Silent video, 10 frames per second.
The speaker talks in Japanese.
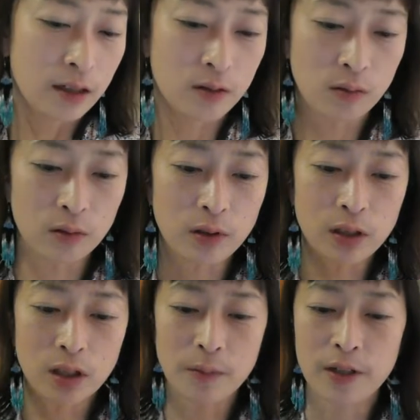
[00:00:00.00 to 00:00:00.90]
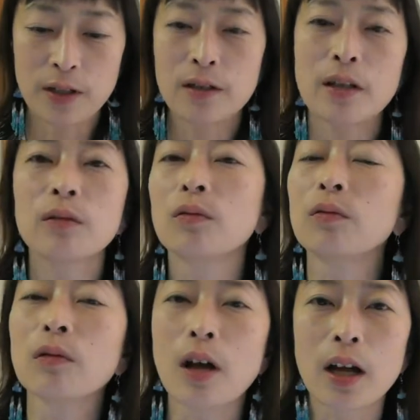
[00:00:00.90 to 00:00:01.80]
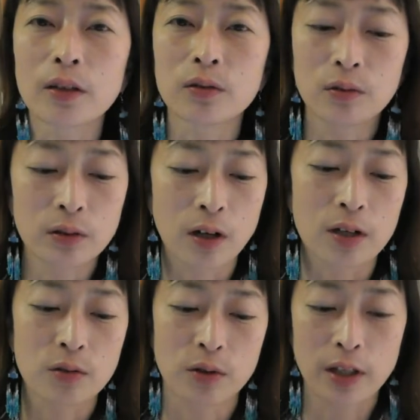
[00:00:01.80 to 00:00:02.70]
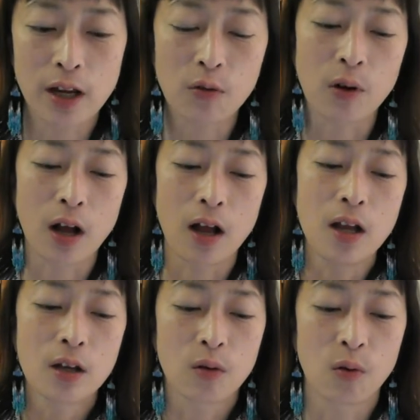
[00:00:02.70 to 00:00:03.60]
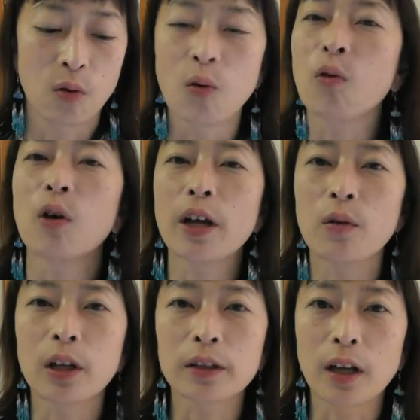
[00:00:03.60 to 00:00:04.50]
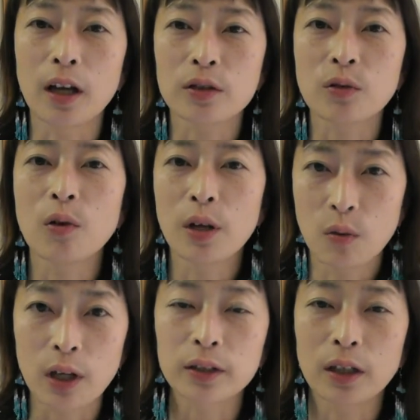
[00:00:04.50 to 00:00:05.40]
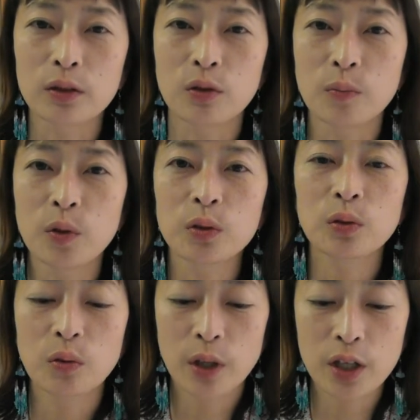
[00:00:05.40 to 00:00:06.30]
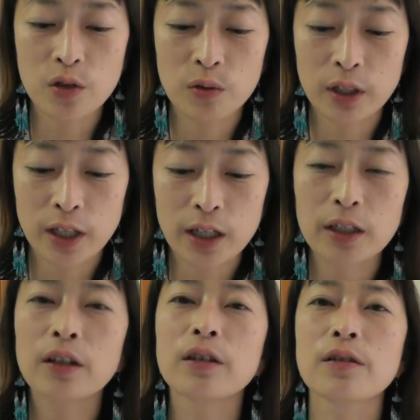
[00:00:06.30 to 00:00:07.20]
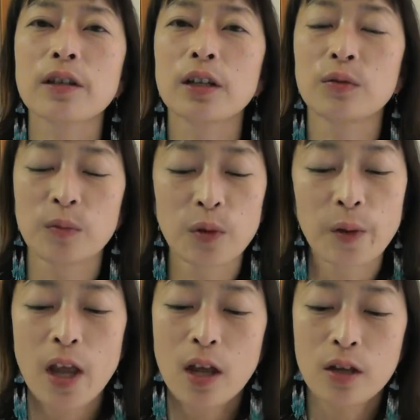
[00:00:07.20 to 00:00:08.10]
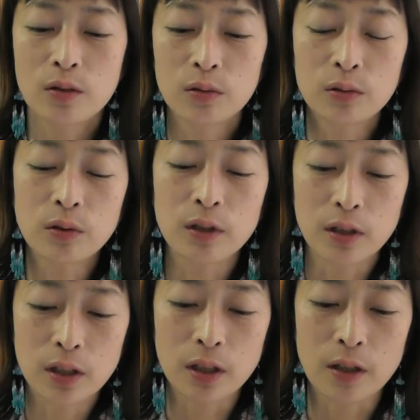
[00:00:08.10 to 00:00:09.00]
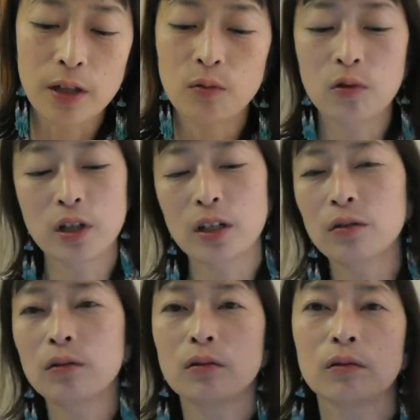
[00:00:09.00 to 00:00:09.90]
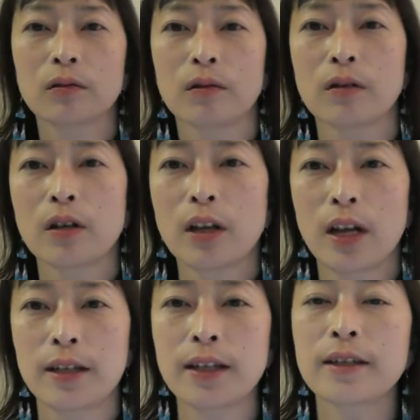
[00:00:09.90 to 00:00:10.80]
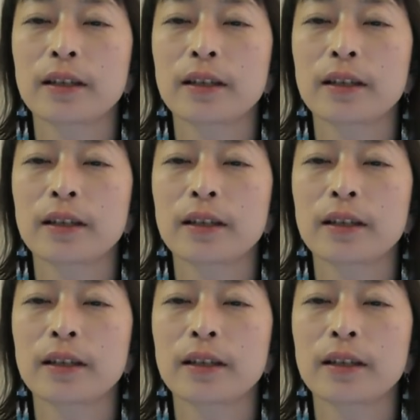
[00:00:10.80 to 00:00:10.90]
でその時に、まあ、先生の方があの読んだ感想で何個かこうここが良かったそこが良かったっていうポイントのお話をいただいたんですけれどもその時にあのこちらの方の、え前